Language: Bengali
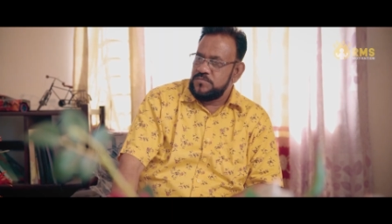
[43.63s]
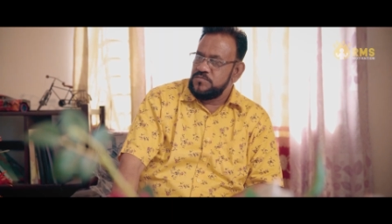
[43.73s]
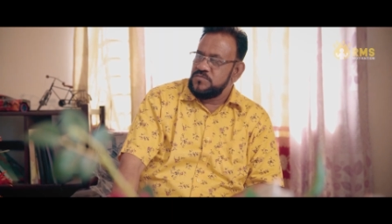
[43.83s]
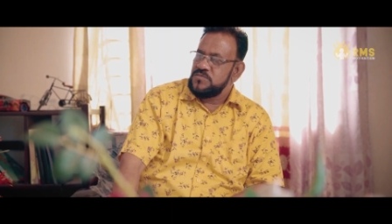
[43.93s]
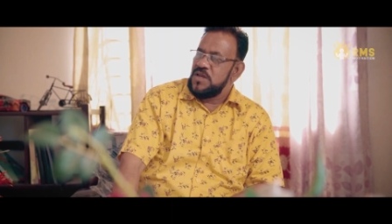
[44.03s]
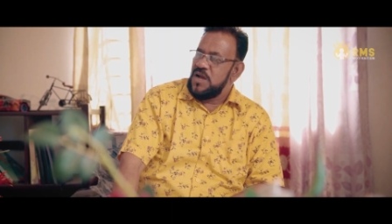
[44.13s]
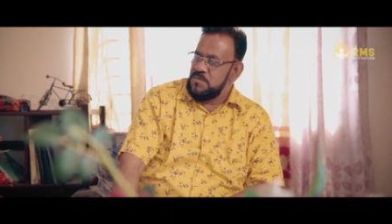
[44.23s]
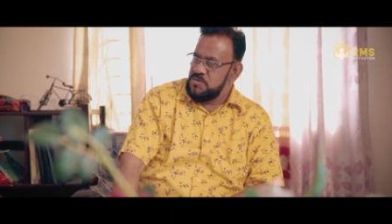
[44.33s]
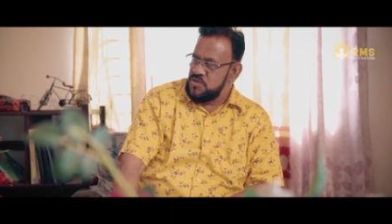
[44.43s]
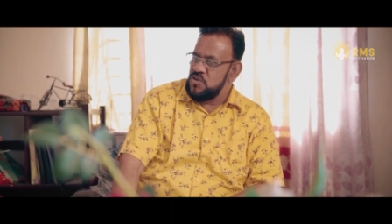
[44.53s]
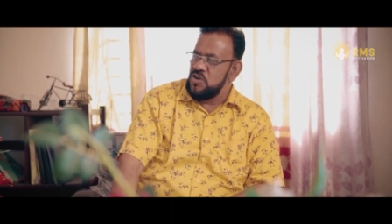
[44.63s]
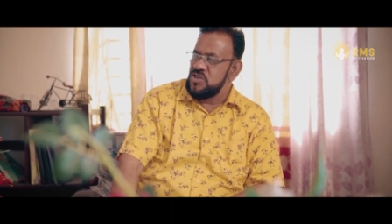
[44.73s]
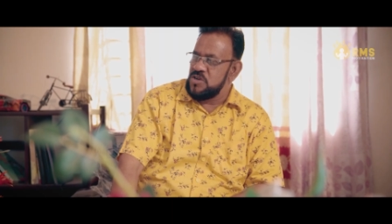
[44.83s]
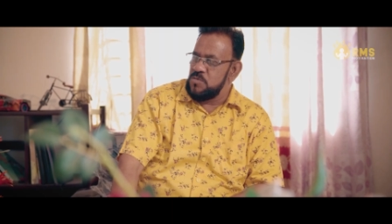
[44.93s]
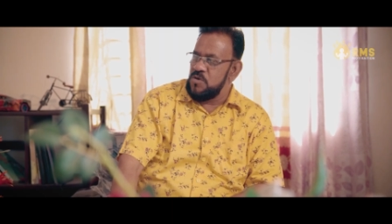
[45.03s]
আলম সাহেব চলে যাবেন
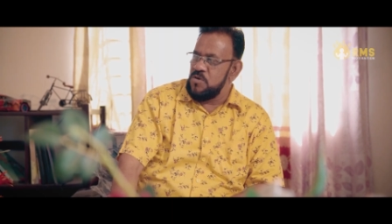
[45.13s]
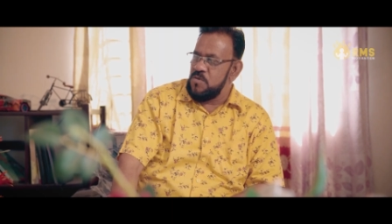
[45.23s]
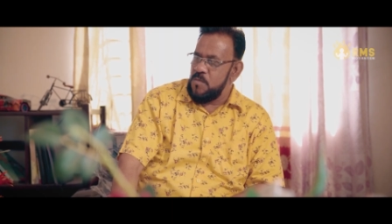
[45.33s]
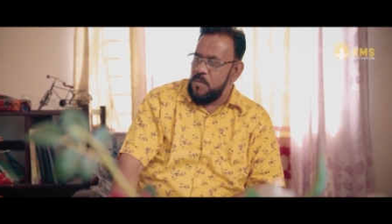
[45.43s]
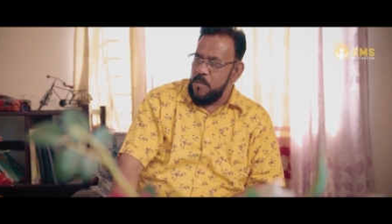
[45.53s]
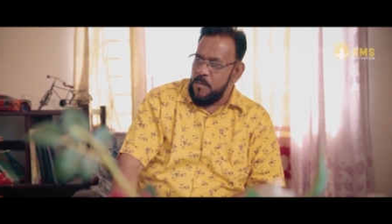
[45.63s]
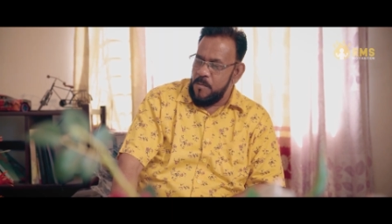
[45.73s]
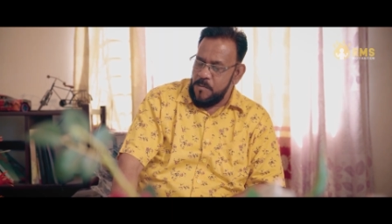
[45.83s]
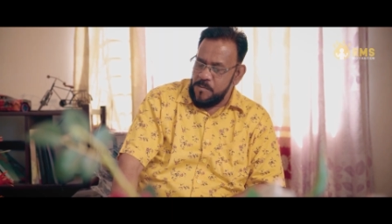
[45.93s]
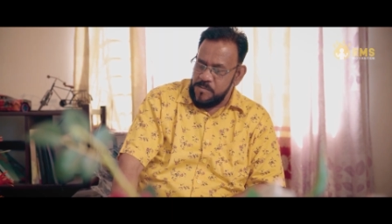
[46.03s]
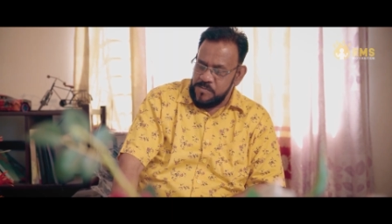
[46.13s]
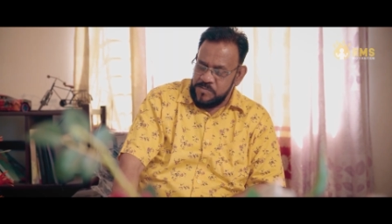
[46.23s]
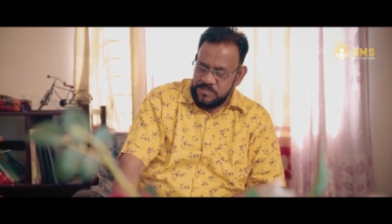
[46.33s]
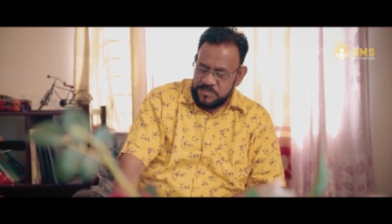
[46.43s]
উত্তর দিলে পিঙ্কি বলল